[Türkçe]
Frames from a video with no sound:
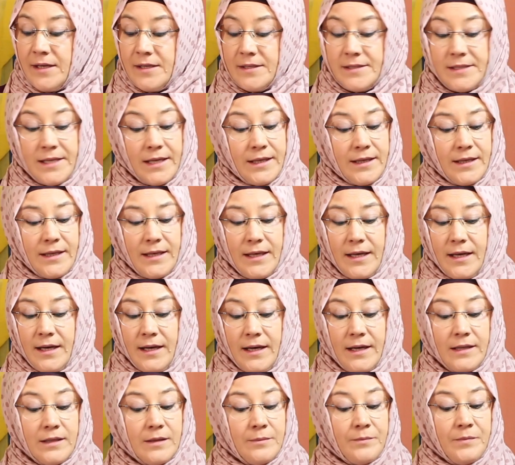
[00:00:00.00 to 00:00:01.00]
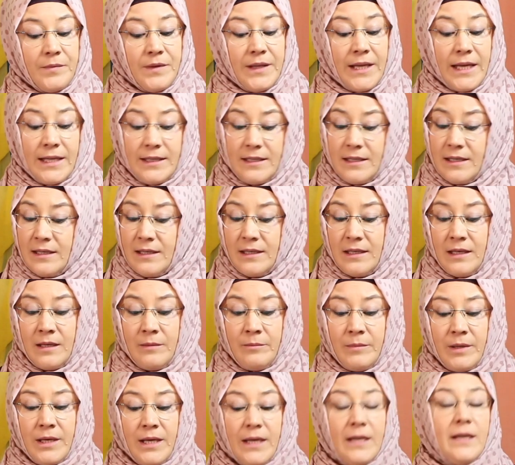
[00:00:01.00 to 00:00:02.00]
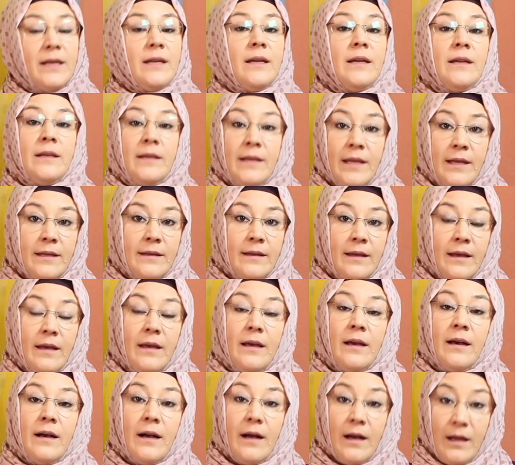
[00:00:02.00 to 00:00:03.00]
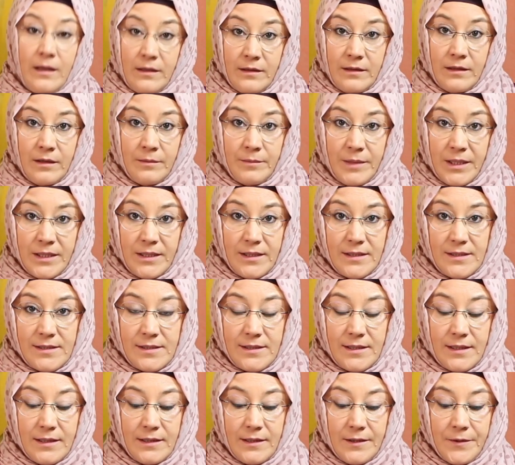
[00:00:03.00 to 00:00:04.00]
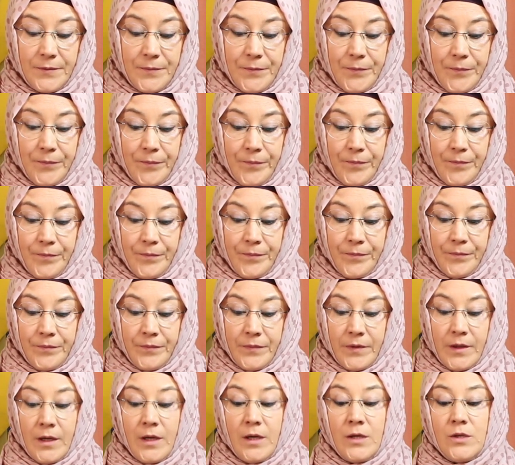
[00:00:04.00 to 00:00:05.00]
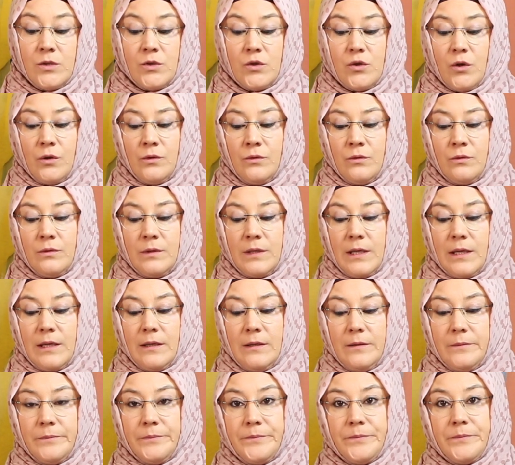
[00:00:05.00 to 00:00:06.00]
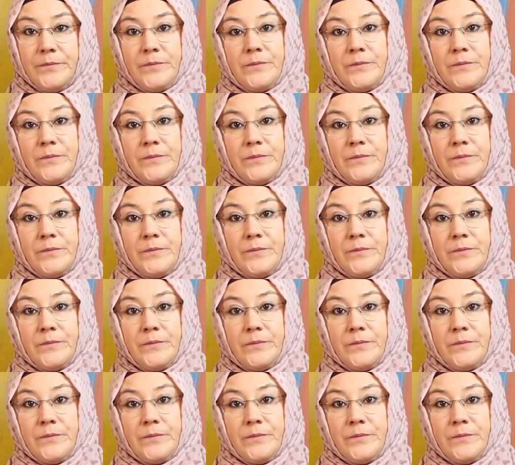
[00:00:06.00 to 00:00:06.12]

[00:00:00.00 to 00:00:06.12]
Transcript: Zekiye Hanım ne dinlemek ne de anlamak istedi. Sonunda